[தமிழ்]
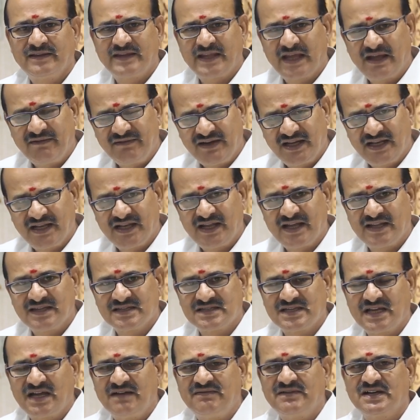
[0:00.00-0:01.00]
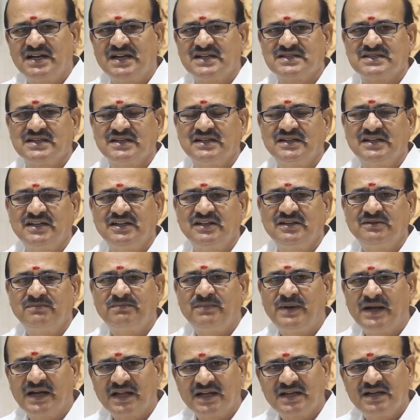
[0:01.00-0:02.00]
தேவையில்லாத சாவகாசங்கள்
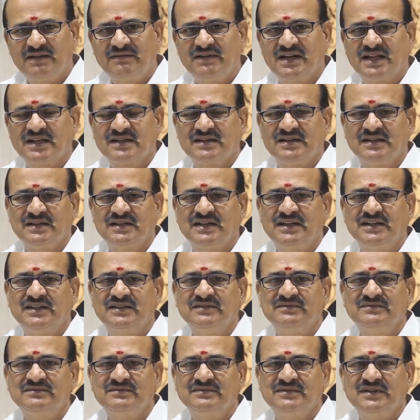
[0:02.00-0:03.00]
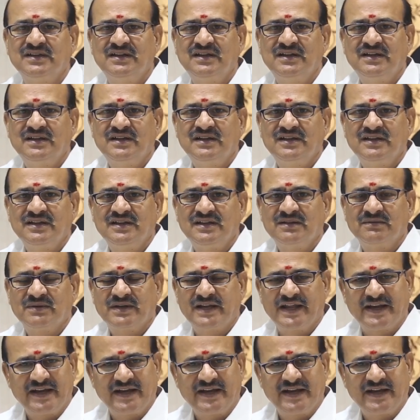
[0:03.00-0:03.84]
பழக்க வழக்கங்கள் இப்போ